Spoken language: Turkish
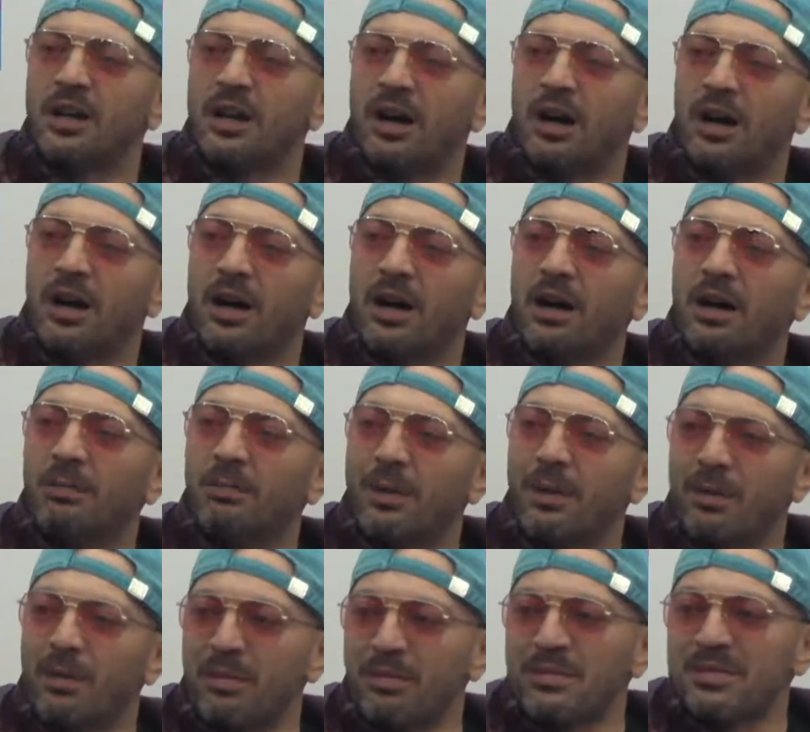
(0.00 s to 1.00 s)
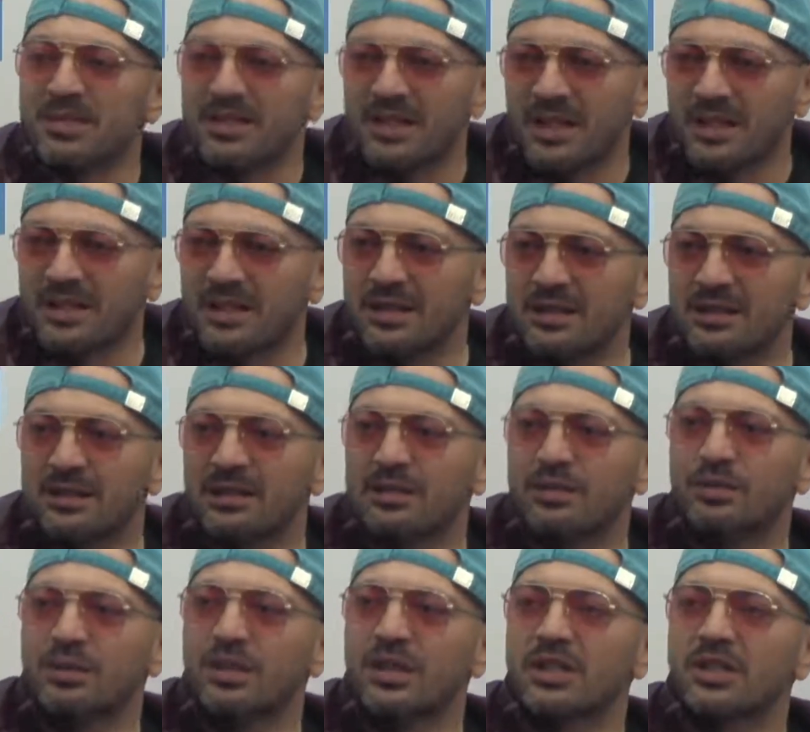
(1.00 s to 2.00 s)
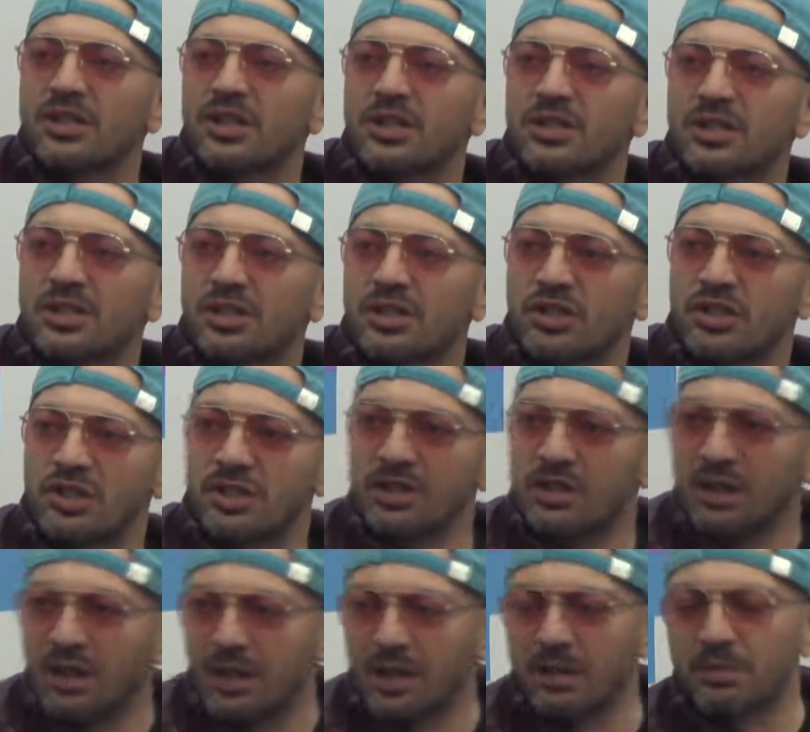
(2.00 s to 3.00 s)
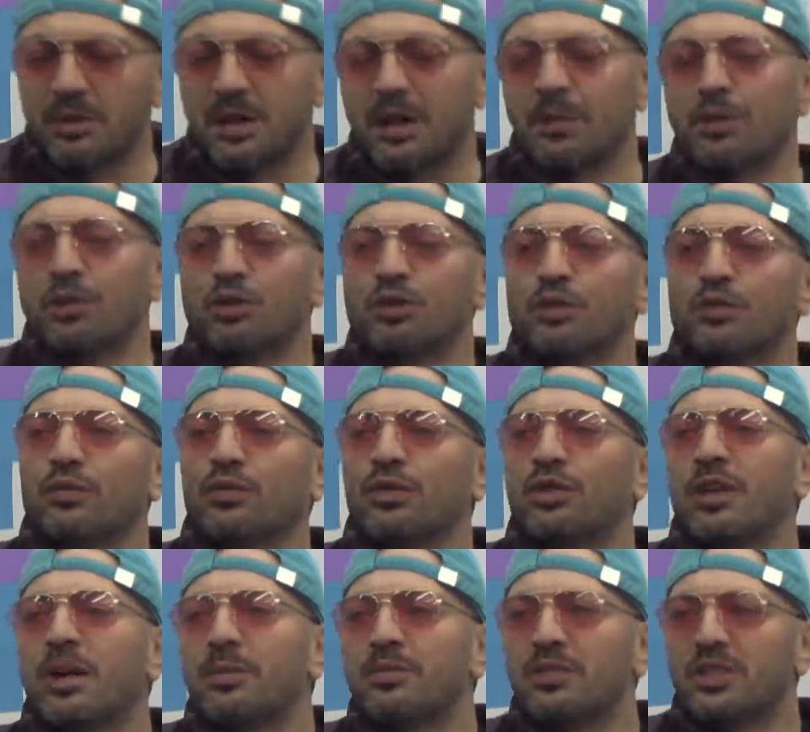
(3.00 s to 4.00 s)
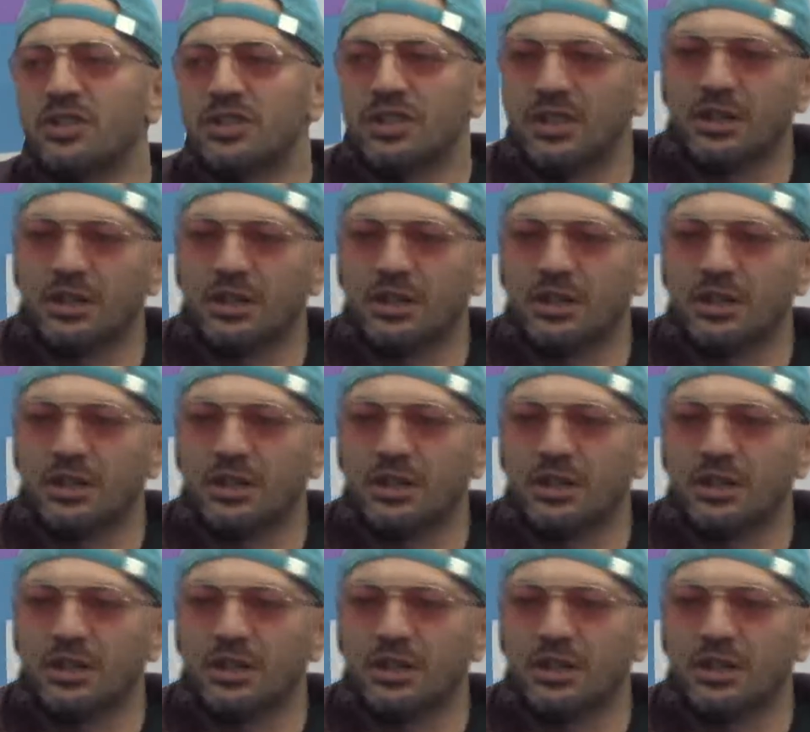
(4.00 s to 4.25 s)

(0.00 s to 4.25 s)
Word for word: A- Babamın zaten sürekli çalıştığı için adam kamyon şoförü ne yapacak işe